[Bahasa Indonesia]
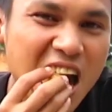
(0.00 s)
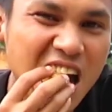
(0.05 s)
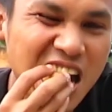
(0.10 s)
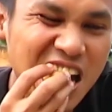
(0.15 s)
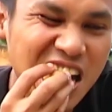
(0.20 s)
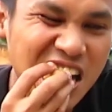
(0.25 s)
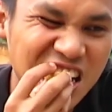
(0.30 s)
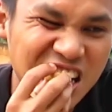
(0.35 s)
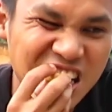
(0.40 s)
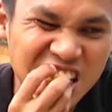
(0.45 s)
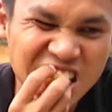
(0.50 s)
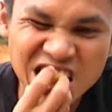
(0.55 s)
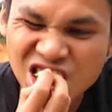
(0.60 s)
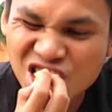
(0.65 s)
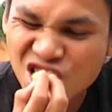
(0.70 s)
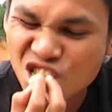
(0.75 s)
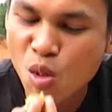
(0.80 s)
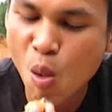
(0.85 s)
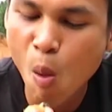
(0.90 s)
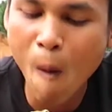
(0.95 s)
oh, masak itu
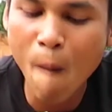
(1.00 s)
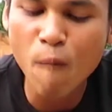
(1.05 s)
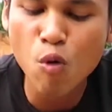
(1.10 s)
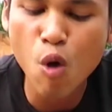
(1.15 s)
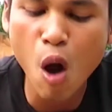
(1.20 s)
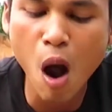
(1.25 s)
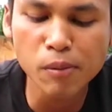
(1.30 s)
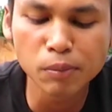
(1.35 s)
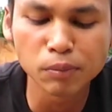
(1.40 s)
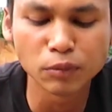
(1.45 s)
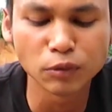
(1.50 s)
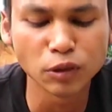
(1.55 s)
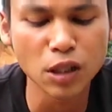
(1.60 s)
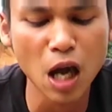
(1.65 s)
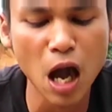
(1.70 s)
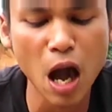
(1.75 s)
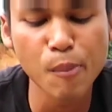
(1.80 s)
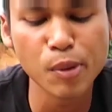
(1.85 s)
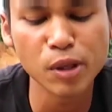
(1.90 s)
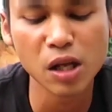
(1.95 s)
habis nanti bang
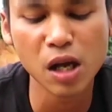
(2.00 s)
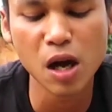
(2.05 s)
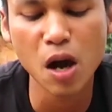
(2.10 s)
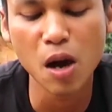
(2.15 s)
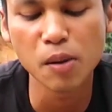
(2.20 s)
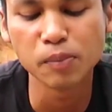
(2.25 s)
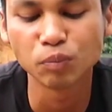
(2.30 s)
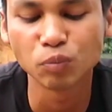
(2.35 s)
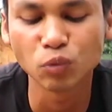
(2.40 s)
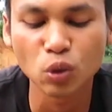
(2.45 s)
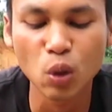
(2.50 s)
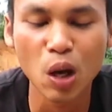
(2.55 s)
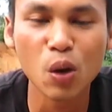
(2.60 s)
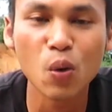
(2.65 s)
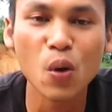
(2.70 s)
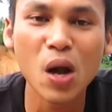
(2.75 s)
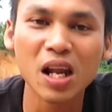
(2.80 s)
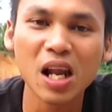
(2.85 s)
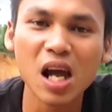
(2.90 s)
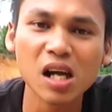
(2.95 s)
nggak bisa oh.
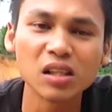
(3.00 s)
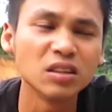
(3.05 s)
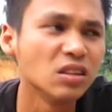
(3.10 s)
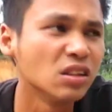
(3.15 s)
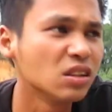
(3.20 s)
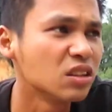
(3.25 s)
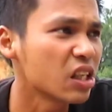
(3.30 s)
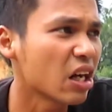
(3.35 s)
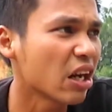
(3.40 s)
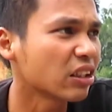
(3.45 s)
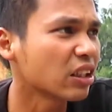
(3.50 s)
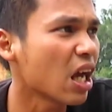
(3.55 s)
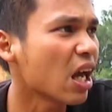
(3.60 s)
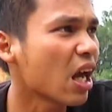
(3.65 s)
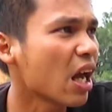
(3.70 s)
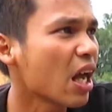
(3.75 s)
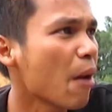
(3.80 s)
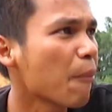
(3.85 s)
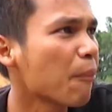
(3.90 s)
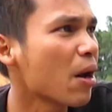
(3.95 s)
walau enak
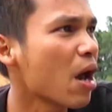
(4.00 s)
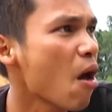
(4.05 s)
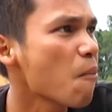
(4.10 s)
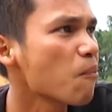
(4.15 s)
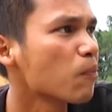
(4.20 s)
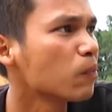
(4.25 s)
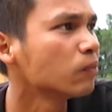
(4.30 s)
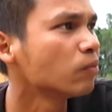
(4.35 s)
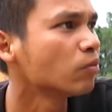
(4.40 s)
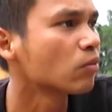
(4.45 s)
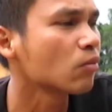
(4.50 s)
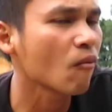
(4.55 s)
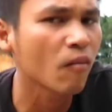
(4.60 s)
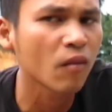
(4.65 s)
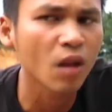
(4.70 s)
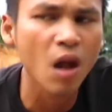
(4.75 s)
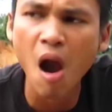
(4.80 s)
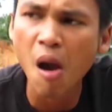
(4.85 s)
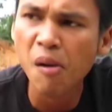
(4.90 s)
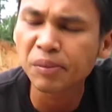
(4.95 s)
rasa kayak apa ya
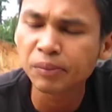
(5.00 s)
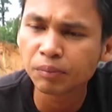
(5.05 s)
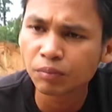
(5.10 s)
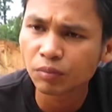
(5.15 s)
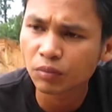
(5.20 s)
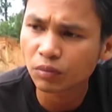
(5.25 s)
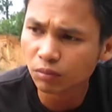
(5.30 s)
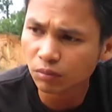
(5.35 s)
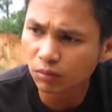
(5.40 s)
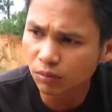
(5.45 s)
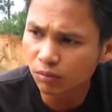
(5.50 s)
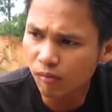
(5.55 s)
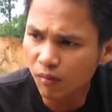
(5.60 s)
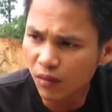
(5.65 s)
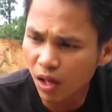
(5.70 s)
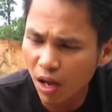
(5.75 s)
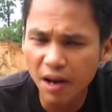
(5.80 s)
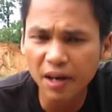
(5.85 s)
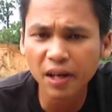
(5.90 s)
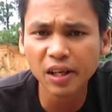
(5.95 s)
ada kerenjes
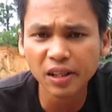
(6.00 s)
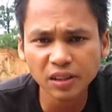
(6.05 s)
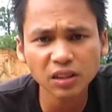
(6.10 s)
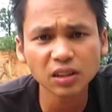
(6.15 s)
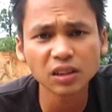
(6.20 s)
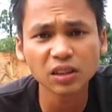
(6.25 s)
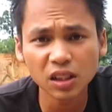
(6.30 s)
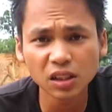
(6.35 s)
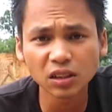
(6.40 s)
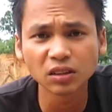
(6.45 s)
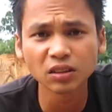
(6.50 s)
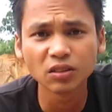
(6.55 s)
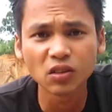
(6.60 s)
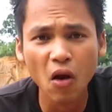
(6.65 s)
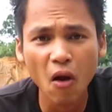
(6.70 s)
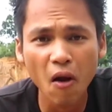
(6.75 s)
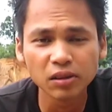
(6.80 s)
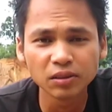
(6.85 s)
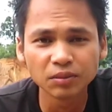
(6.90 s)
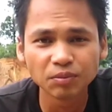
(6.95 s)
kerenjesnya ya kan kerenjes kerenjes
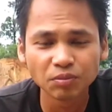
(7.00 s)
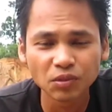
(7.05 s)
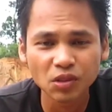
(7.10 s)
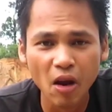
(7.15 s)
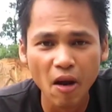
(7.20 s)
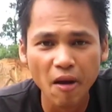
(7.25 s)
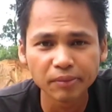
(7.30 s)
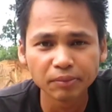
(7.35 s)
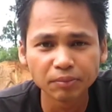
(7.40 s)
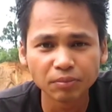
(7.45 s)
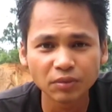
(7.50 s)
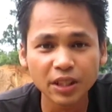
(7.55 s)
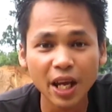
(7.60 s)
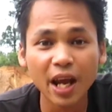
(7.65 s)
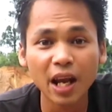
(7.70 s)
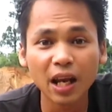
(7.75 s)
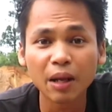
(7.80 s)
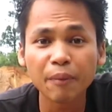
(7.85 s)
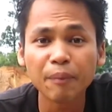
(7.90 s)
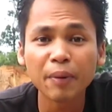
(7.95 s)

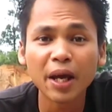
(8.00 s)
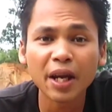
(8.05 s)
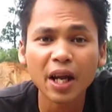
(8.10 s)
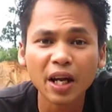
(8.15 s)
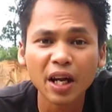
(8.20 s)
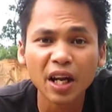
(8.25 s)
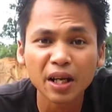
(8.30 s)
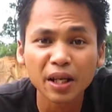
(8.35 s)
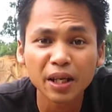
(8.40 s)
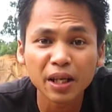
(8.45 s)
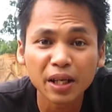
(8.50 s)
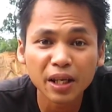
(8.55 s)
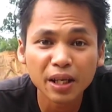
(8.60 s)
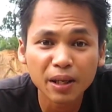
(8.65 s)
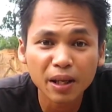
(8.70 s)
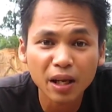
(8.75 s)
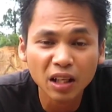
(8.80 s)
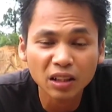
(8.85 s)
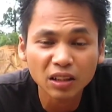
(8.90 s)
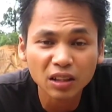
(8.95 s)
lebih enak
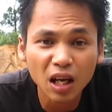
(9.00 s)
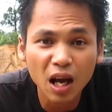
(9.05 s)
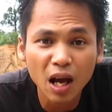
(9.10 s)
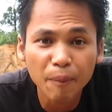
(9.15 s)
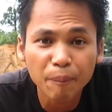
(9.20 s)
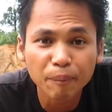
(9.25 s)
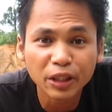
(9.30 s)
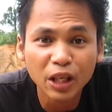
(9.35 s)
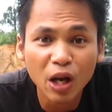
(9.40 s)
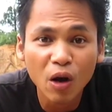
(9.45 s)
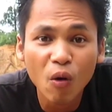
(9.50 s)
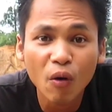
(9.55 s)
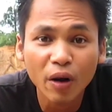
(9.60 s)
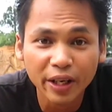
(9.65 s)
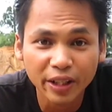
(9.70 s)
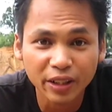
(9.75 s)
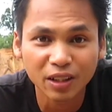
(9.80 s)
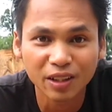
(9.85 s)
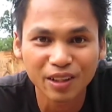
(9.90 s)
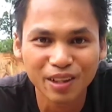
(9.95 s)
dari rasa pisang
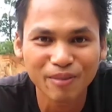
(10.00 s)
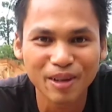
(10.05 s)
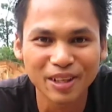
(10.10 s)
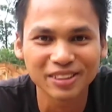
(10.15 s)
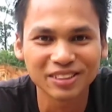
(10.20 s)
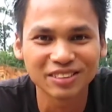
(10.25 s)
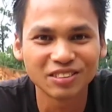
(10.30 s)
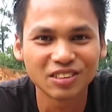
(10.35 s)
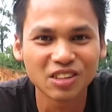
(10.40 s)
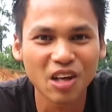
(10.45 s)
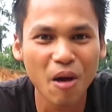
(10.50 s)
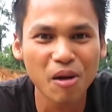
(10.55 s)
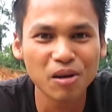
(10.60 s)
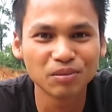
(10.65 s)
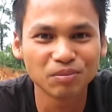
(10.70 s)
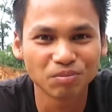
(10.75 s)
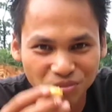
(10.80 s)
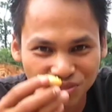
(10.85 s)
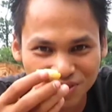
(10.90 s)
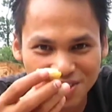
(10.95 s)
goreng teman-teman
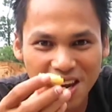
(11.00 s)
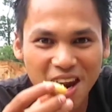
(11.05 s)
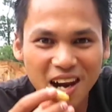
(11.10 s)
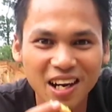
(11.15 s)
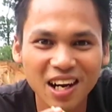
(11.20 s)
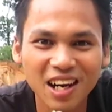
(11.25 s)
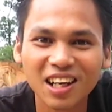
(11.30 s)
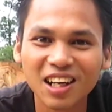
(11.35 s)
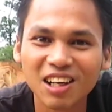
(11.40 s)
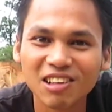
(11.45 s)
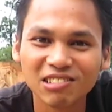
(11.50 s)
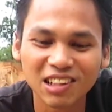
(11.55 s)
nangka